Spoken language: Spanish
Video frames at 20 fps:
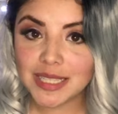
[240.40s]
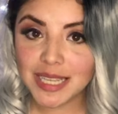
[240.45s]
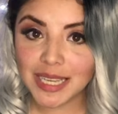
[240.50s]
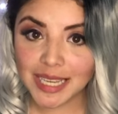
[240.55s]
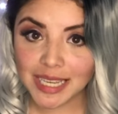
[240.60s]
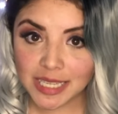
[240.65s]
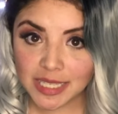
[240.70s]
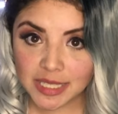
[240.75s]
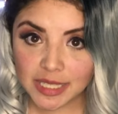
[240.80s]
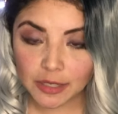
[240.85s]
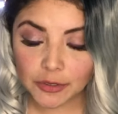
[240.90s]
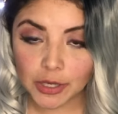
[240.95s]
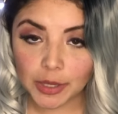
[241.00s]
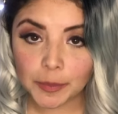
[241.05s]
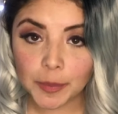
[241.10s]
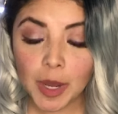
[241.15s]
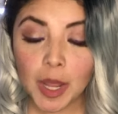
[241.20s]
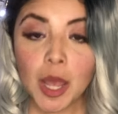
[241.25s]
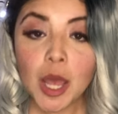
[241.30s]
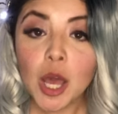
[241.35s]
de
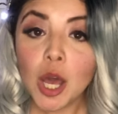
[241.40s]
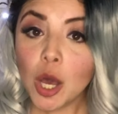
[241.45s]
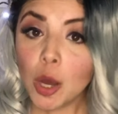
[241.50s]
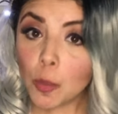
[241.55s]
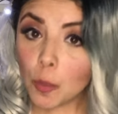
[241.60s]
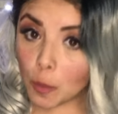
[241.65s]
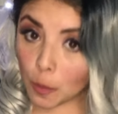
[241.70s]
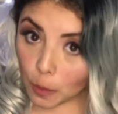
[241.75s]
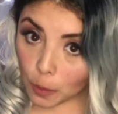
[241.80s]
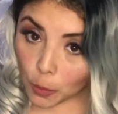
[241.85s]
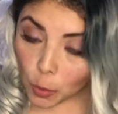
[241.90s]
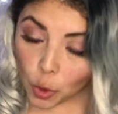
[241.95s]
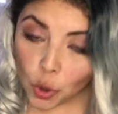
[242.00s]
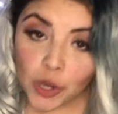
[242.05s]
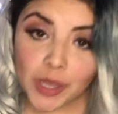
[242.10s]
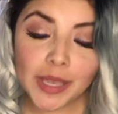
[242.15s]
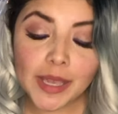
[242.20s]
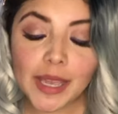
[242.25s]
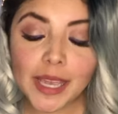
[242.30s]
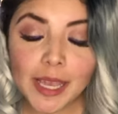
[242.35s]
Instagram. Muy
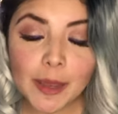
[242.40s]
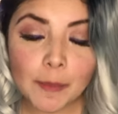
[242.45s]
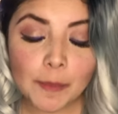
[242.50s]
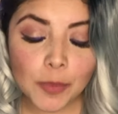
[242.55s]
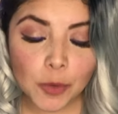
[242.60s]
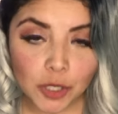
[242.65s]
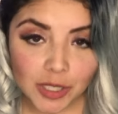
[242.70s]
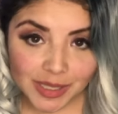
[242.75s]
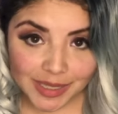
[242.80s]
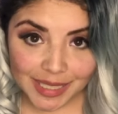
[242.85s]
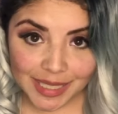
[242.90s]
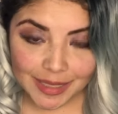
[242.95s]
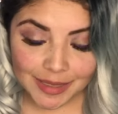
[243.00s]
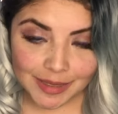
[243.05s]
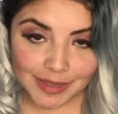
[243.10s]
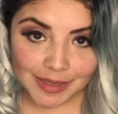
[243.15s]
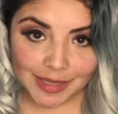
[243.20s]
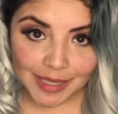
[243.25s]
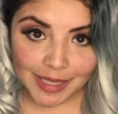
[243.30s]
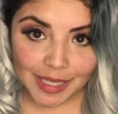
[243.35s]

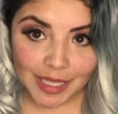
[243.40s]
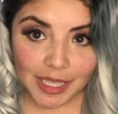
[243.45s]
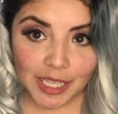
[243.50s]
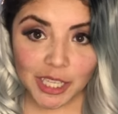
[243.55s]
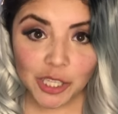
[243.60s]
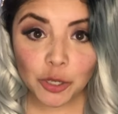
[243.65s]
importante,